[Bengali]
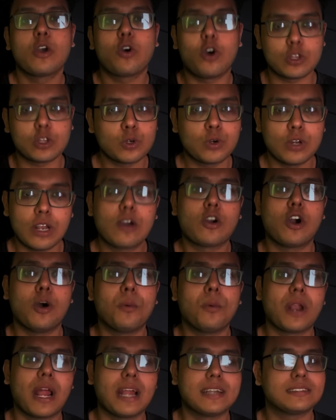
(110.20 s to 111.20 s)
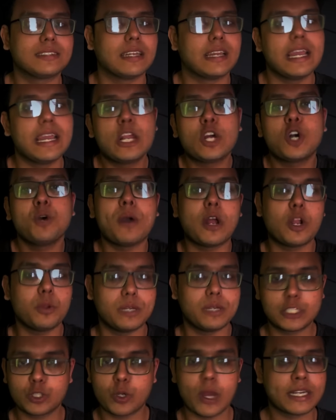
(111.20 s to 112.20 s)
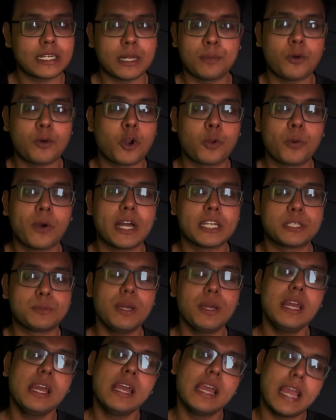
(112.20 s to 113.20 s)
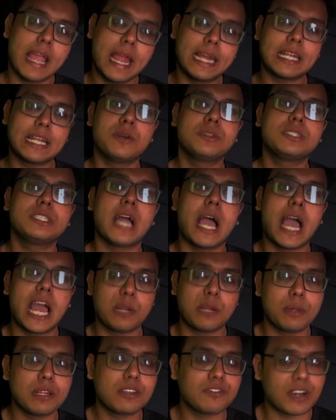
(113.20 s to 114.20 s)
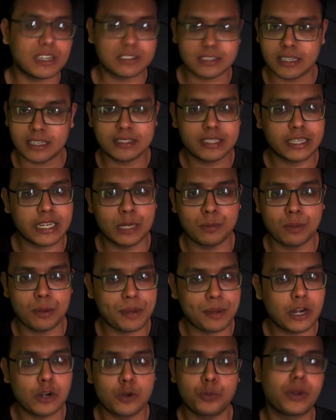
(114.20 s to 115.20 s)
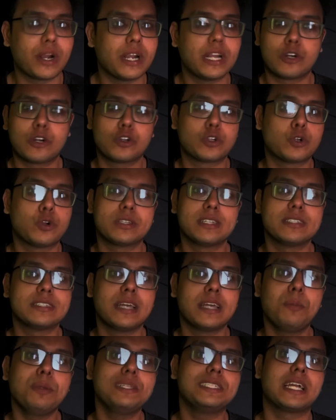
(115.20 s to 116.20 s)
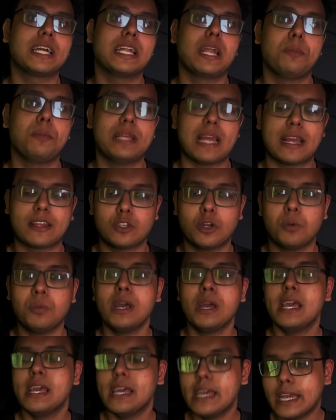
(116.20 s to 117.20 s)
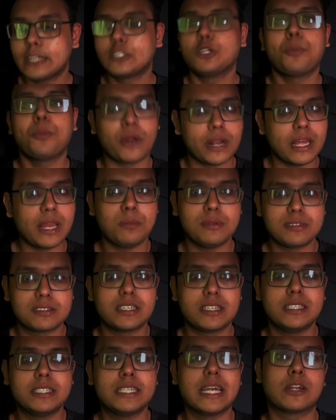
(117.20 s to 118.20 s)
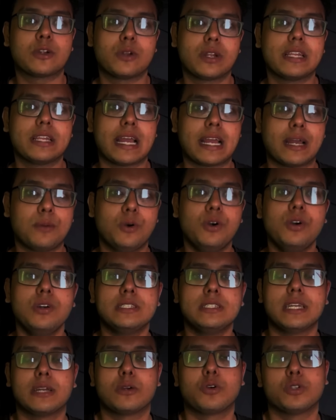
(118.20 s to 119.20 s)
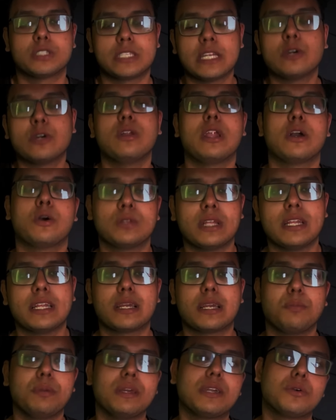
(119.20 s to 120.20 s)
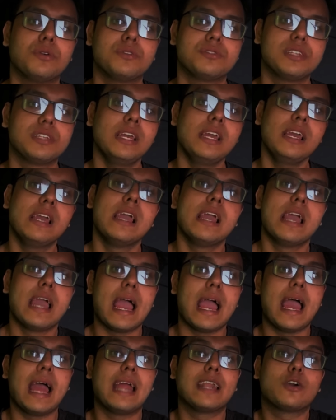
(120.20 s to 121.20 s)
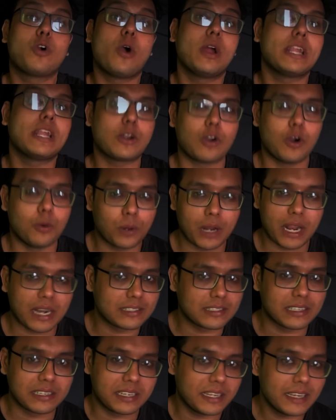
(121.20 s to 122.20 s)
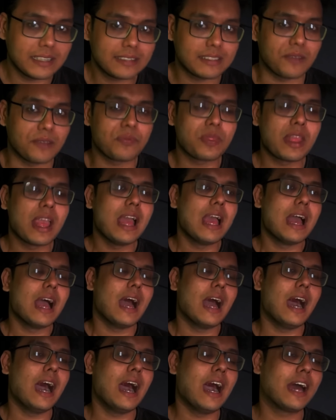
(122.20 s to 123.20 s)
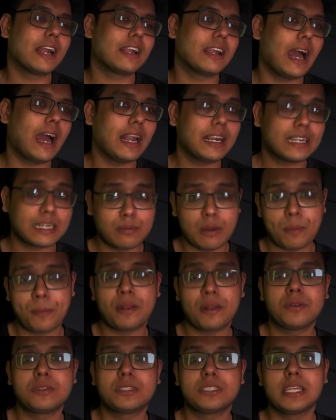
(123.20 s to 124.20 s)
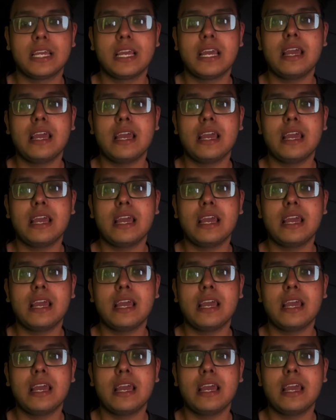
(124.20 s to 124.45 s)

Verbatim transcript: কতগুলো কমন আসছে এরকম আরো বেশ কয়েকটা পর্ব আসবে এটা হচ্ছে হায়ার ম্যাথ ফার্স্ট অ্যান্ড সেকেন্ড পেপারের উপরে রেকর্ড করতেছি আমি যেখানে আমি একদম একটু পরে আমি স্ক্রিন শেয়ার করে দেখাবো যে কোশ্চেনগুলো কোথা থেকে পিক করছি অ্যান্ড কয়টা কমন আসছে ঠিক আছে আর আরেকটা ব্যাপার হচ্ছে